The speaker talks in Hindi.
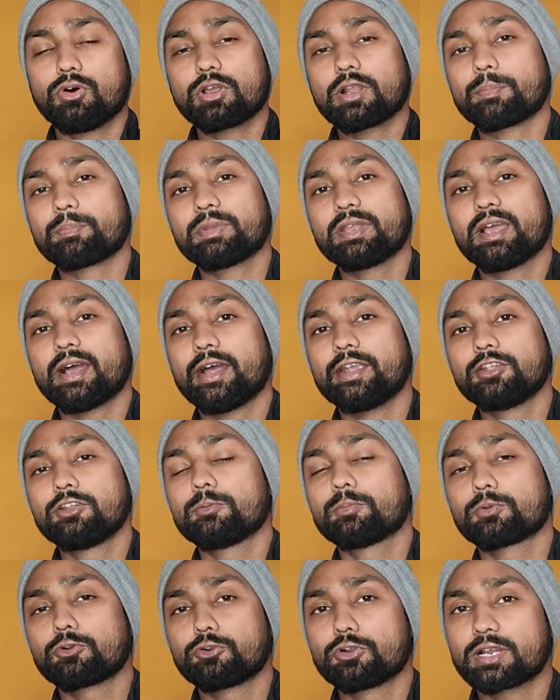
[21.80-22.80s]
और अपने
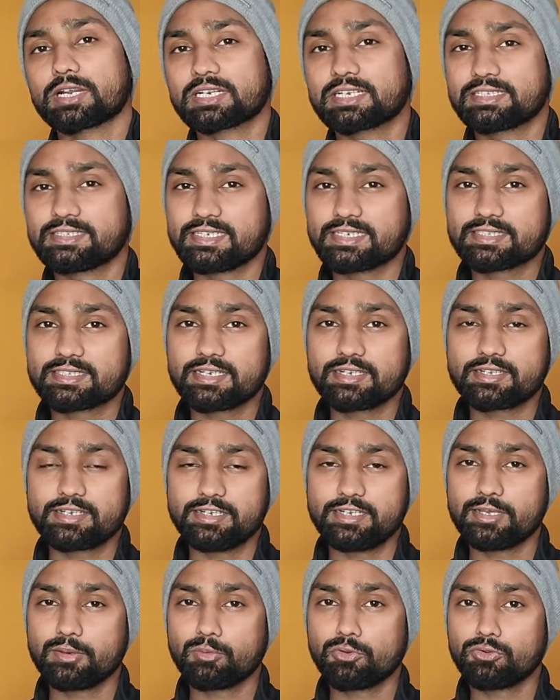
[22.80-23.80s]
आइडियो प्रोडक्ट जैसे
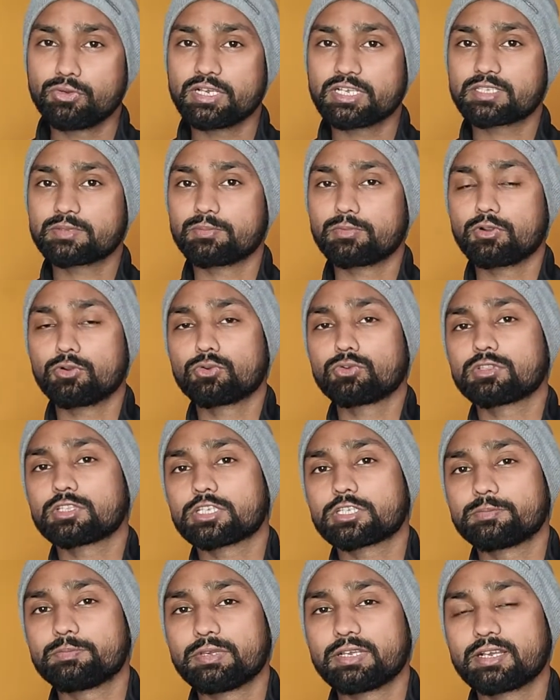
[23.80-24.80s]
टी
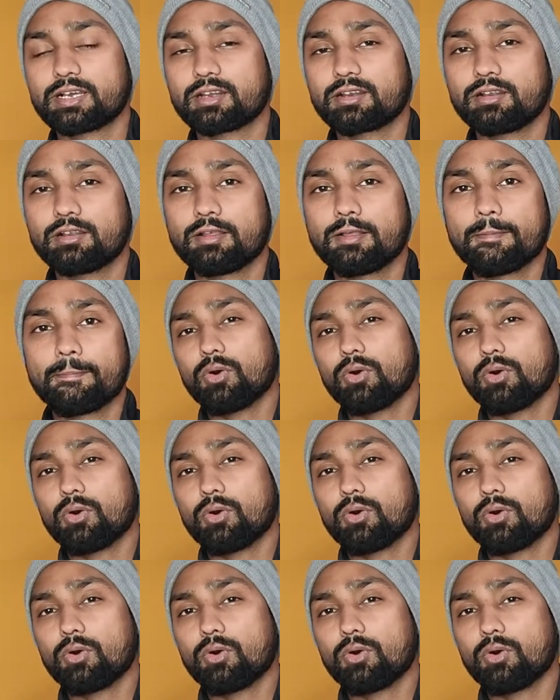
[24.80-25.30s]
ब्लूटूथ स्पीकर